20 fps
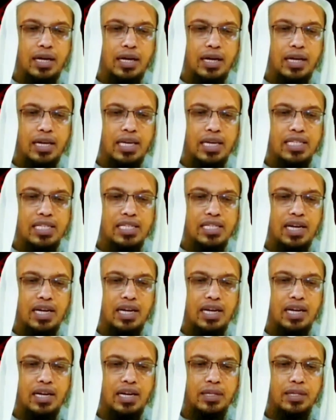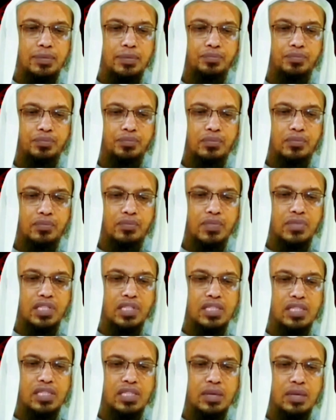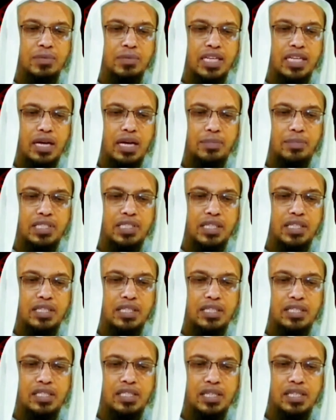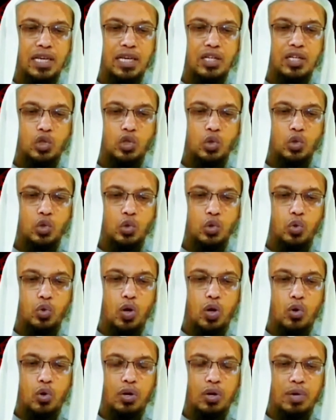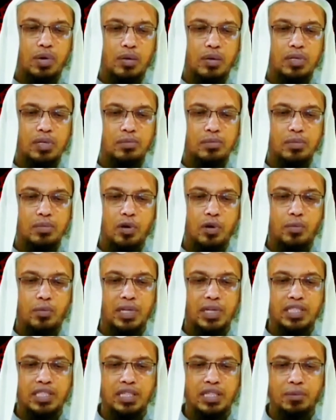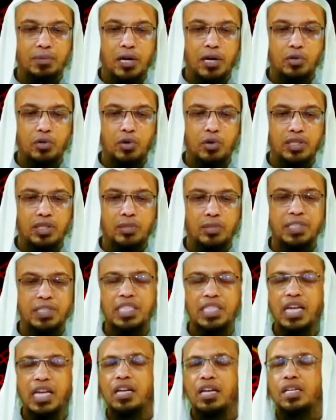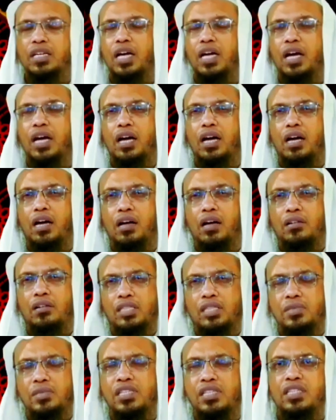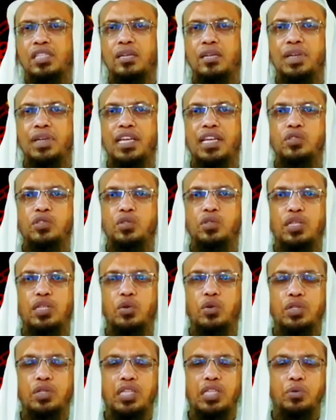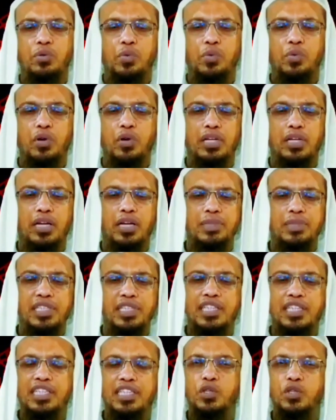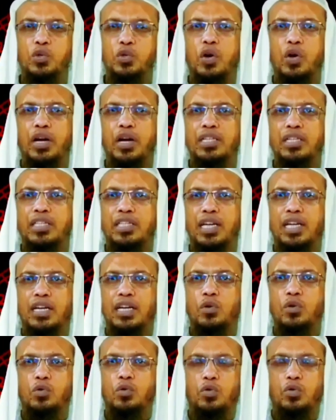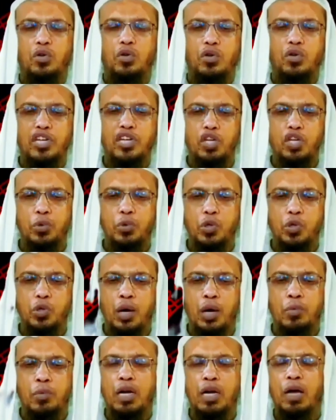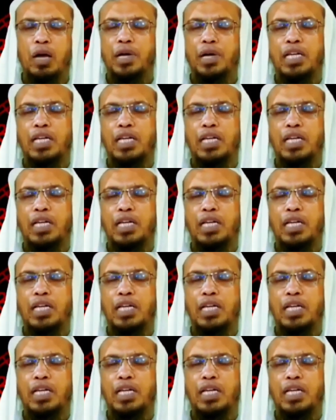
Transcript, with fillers: লিজা সামিনা আপনি জানতে চেয়েছেন শুধু ঘরোয়াভাবে বিবাহ বার্ষিকী পালন করা যাবে কিনা স্বামী স্ত্রী মিলে যদি ওই দিন উপলক্ষে বিশেষ কিছু করেন সেটাকেও কোনো নিয়মিত আমল না মানে